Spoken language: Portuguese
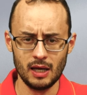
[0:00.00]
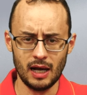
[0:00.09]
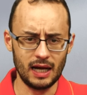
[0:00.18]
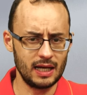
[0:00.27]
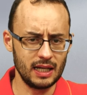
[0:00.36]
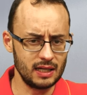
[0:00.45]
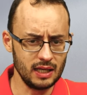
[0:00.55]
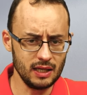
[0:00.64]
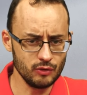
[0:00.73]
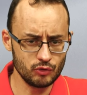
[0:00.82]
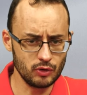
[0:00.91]

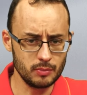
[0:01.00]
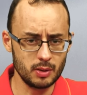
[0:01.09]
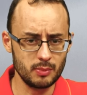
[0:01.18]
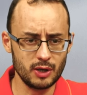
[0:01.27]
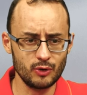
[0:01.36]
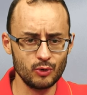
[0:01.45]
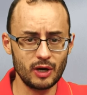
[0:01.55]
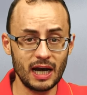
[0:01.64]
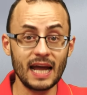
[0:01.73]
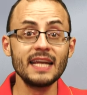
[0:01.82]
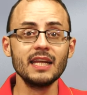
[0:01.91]
Agradeço em primeiro
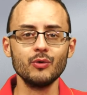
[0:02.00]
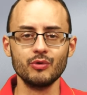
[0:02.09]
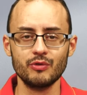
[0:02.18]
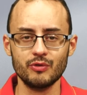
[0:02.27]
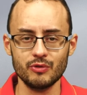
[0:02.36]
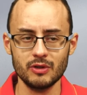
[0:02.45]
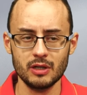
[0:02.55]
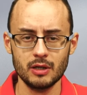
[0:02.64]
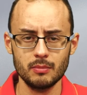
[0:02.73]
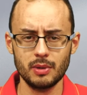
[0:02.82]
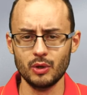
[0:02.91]
lugar a Deus
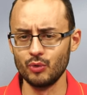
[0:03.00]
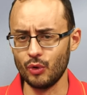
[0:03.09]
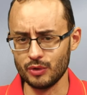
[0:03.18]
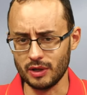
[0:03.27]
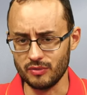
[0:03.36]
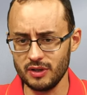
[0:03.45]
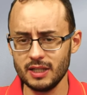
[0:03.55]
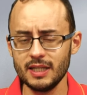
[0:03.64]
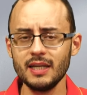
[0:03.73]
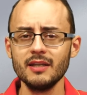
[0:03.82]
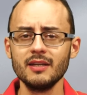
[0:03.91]
pelo dom da
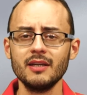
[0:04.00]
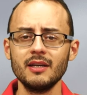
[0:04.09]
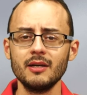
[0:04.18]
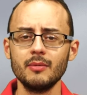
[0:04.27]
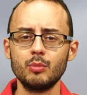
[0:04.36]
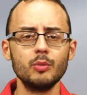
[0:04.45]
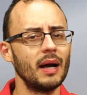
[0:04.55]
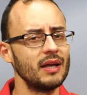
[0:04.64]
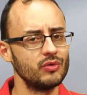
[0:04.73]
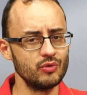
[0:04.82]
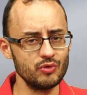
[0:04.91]
vida, por
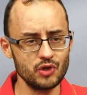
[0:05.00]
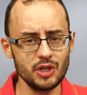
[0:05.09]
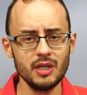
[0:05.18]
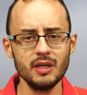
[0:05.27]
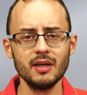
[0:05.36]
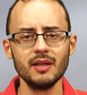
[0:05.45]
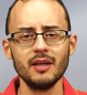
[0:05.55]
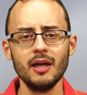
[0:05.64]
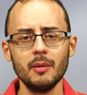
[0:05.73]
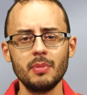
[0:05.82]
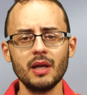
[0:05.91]
mais um dia,
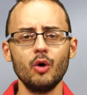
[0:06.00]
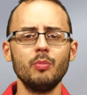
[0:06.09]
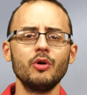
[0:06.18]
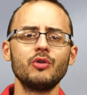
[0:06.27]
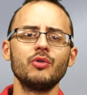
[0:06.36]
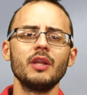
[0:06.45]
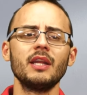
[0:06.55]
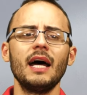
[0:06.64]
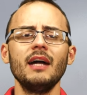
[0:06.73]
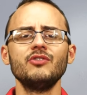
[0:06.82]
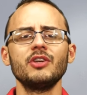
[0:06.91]
pela
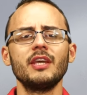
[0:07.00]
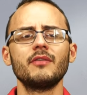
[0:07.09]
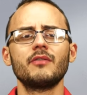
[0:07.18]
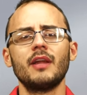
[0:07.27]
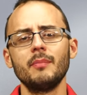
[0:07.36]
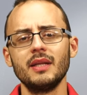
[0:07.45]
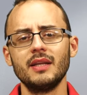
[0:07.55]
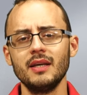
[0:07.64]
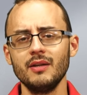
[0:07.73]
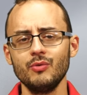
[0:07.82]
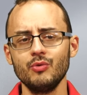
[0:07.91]
oportunidade que está me
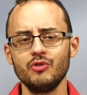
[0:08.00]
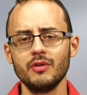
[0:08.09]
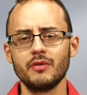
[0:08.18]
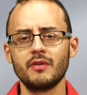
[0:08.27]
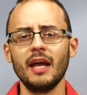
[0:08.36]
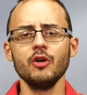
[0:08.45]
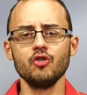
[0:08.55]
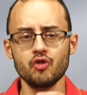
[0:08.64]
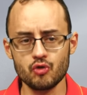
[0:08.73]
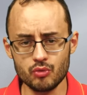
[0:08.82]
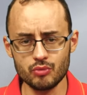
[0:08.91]
dando de estar
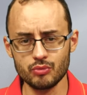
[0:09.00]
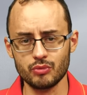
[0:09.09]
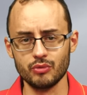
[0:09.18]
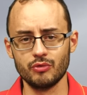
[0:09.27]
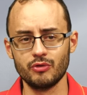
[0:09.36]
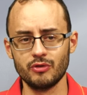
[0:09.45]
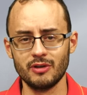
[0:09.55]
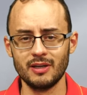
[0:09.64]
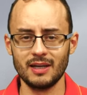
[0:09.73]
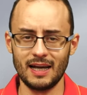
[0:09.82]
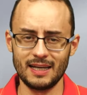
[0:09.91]
juntos
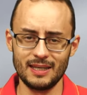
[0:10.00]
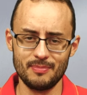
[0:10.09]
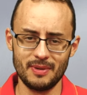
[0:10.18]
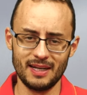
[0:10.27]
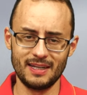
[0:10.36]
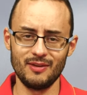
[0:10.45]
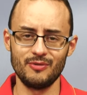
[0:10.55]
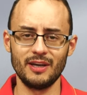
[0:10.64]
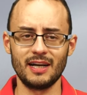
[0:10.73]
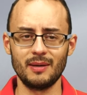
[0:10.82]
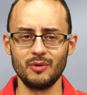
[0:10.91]
aqui pela
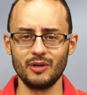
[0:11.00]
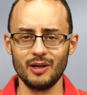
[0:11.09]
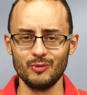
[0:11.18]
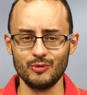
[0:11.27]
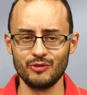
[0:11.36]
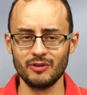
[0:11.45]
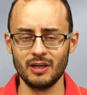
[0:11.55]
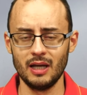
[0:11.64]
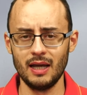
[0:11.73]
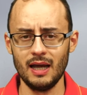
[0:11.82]
TV A Caminho da Luz.